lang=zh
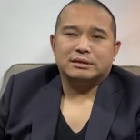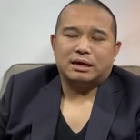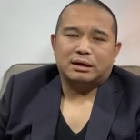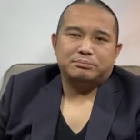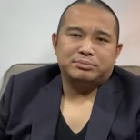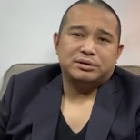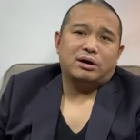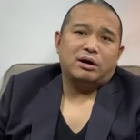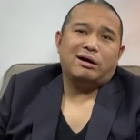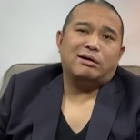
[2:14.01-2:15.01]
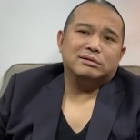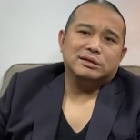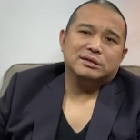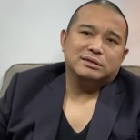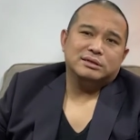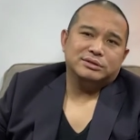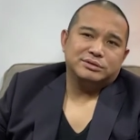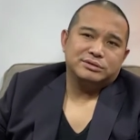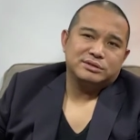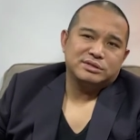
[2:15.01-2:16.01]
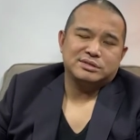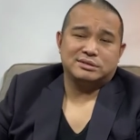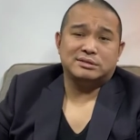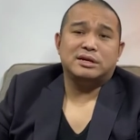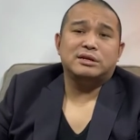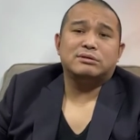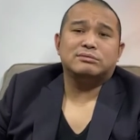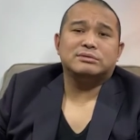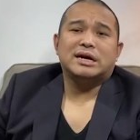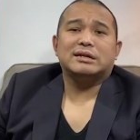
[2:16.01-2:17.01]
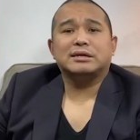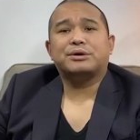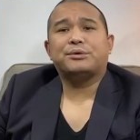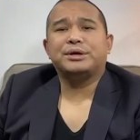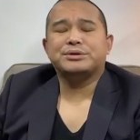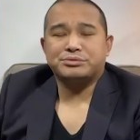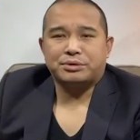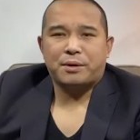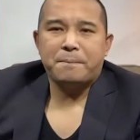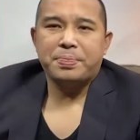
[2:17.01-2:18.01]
啊比较好的一个就是私人度假的一个会所